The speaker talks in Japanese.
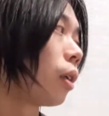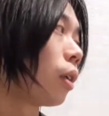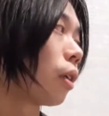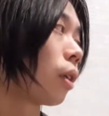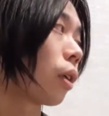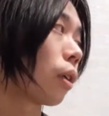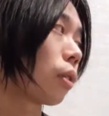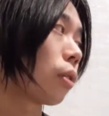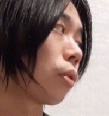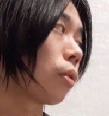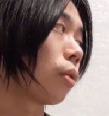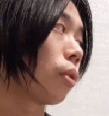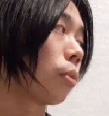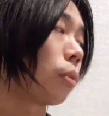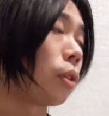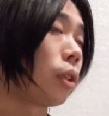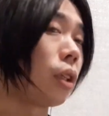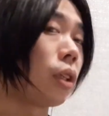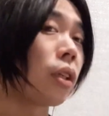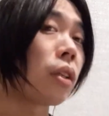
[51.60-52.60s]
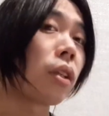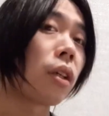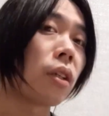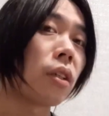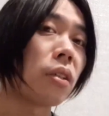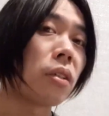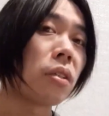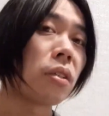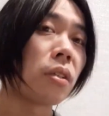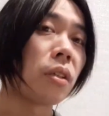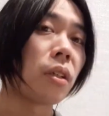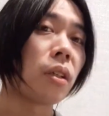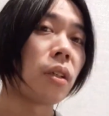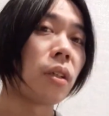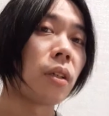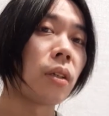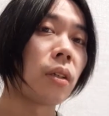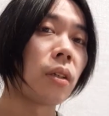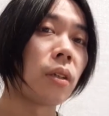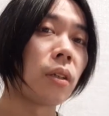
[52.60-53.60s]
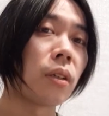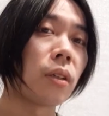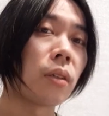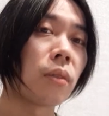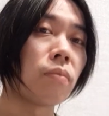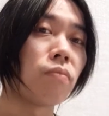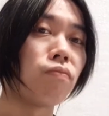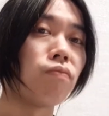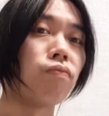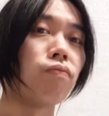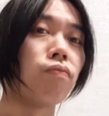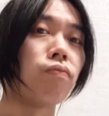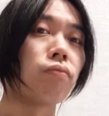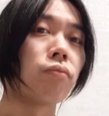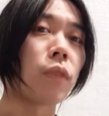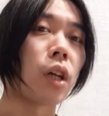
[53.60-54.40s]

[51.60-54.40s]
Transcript: なんかそういうのも似てたりして、うん、